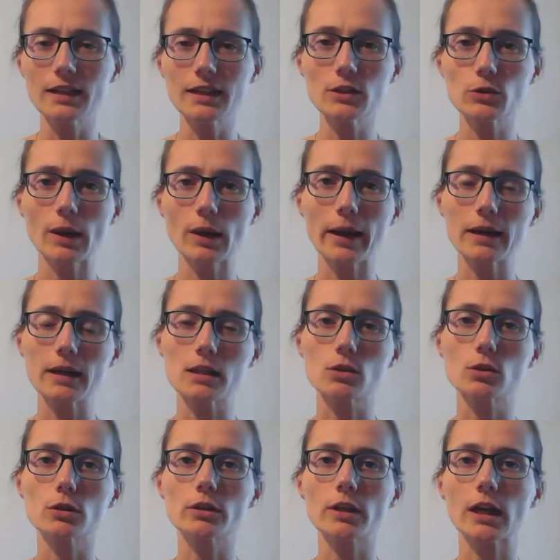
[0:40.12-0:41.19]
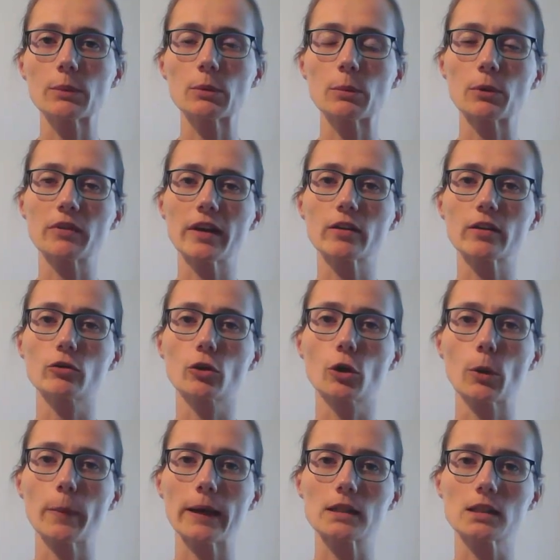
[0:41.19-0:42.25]
les unes après les autres et puis peut-être de
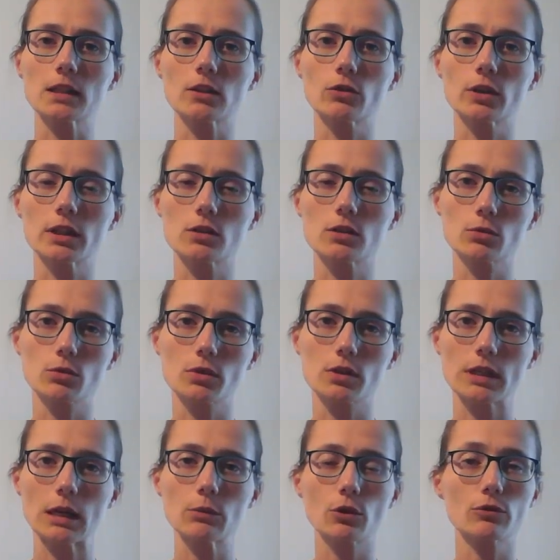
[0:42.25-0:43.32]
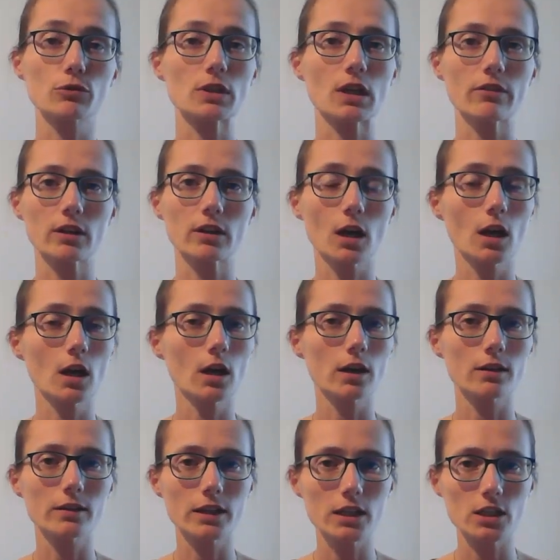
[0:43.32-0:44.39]
repartir de questions QCM que vous avez
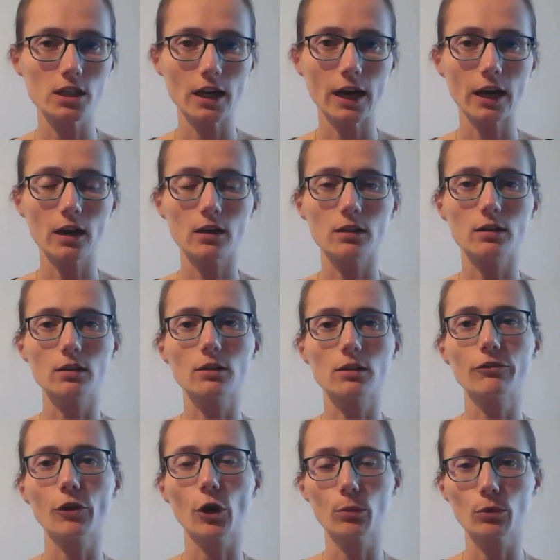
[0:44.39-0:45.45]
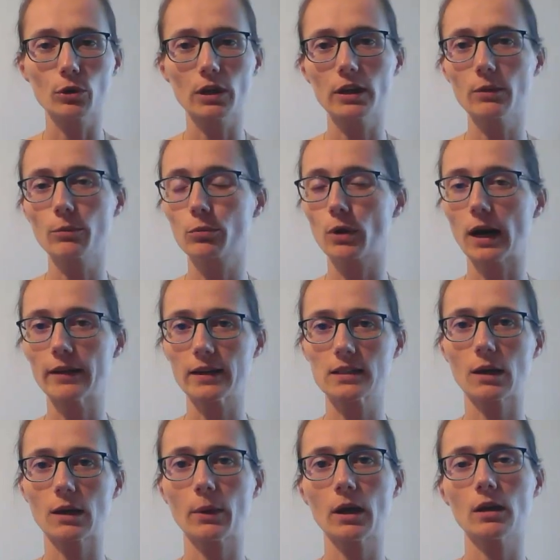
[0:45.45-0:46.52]
déjà euh, formulées pour un
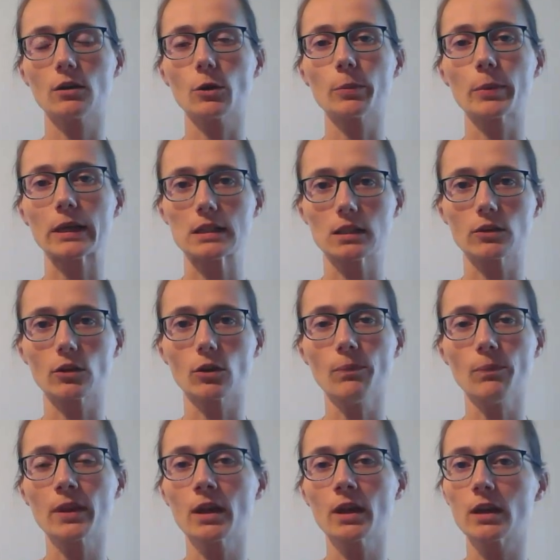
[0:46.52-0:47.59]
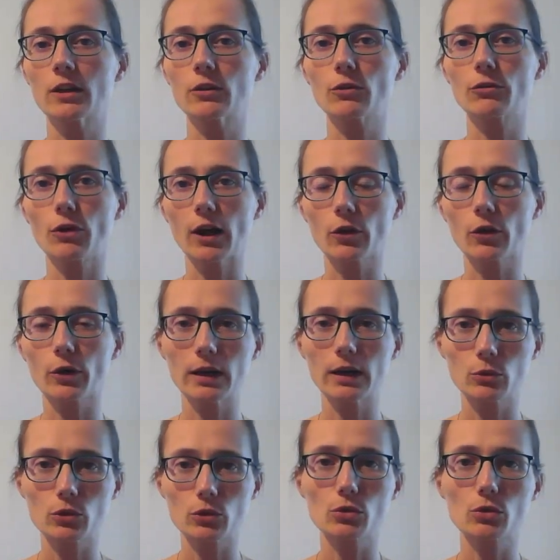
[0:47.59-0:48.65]
examen euh, précédent et de voir dans quelle
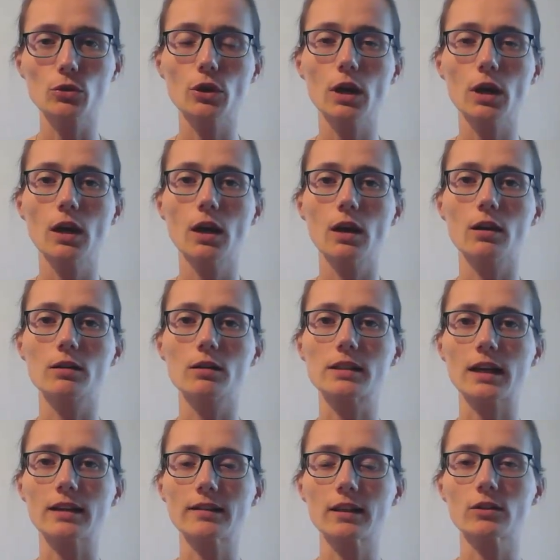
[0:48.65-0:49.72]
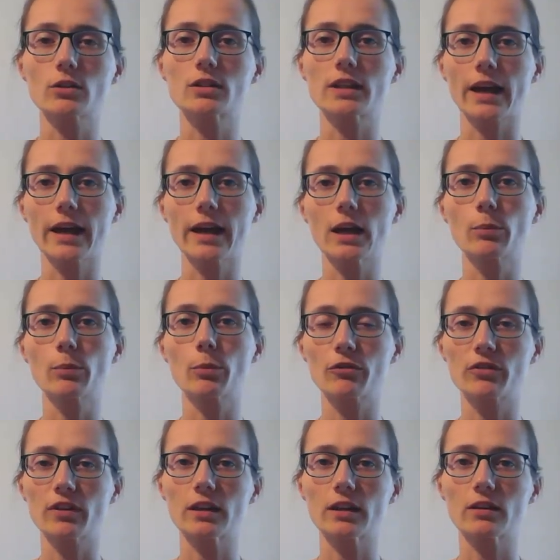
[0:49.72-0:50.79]
mesure certaines de ces règles
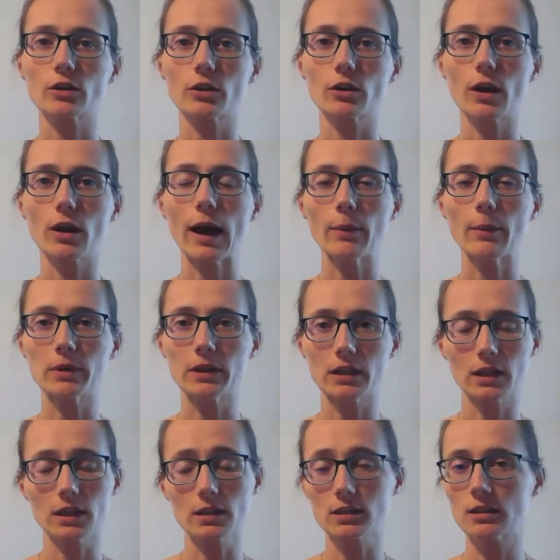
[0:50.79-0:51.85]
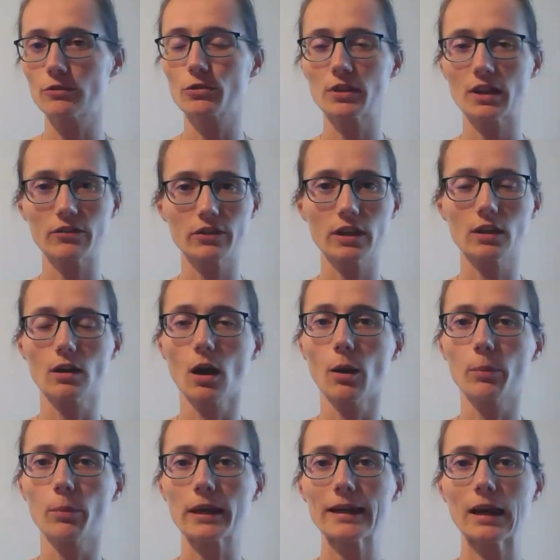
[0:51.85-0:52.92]
peuvent être appliquées si vous avez
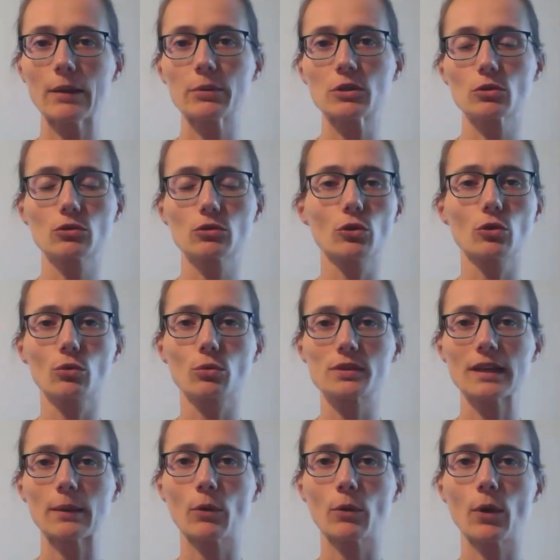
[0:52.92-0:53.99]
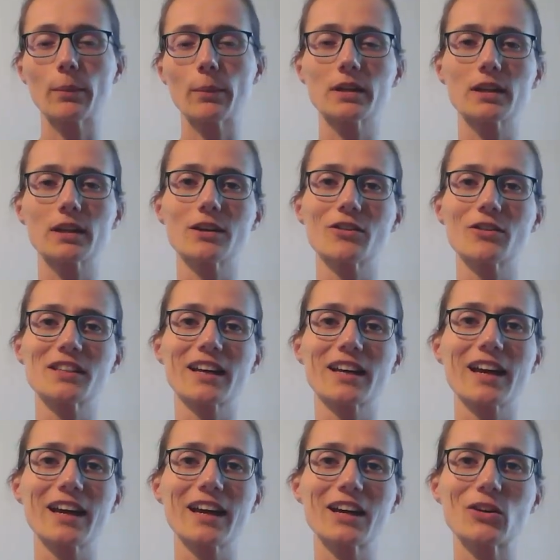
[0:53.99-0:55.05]
pris l'habitude de constamment appliquer ces
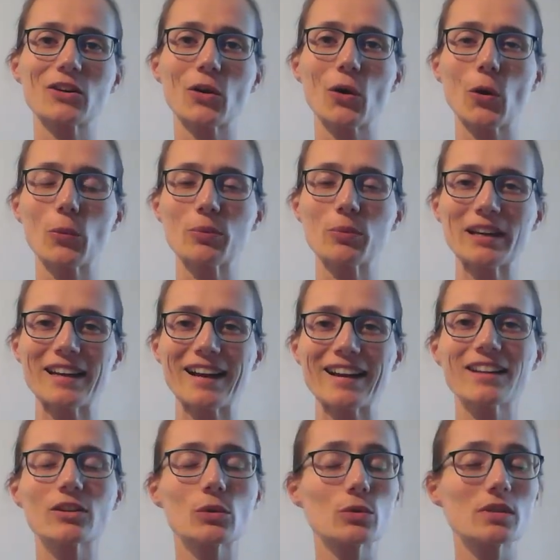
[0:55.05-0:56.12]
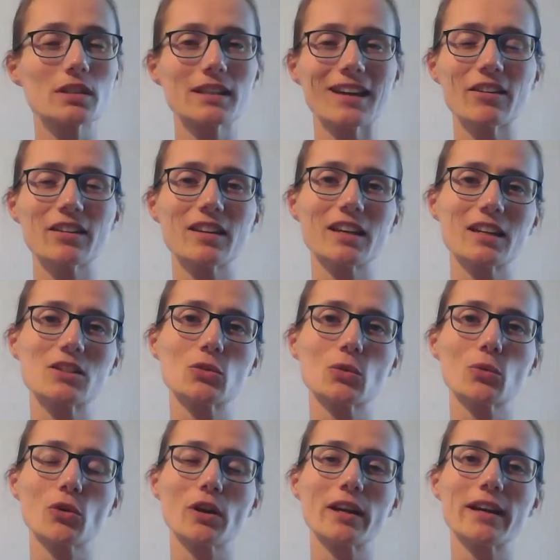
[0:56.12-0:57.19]
règles au pied de la lettre ou s'il y avait des
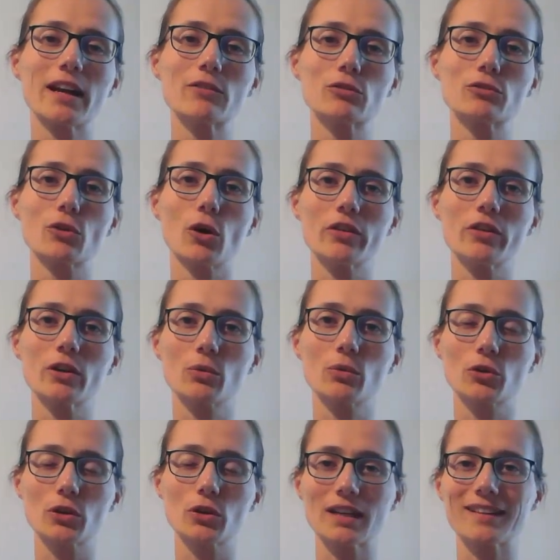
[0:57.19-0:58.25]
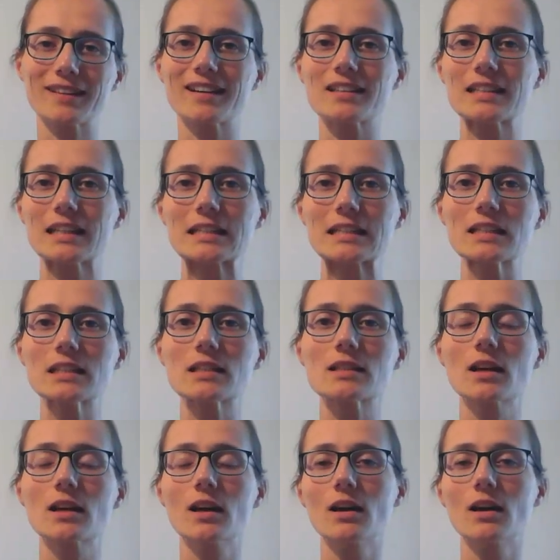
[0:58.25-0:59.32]
questions dans lesquelles vous vous rendez compte que certains
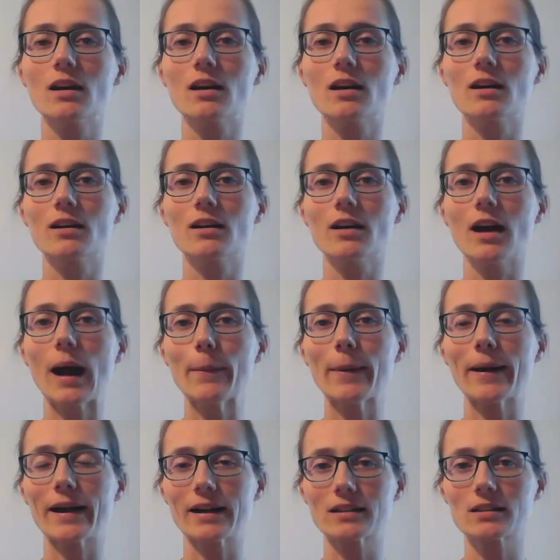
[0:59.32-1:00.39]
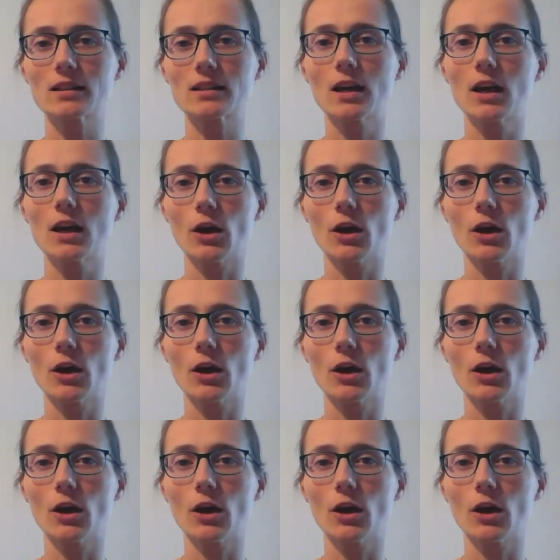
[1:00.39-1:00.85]
indices apparaissent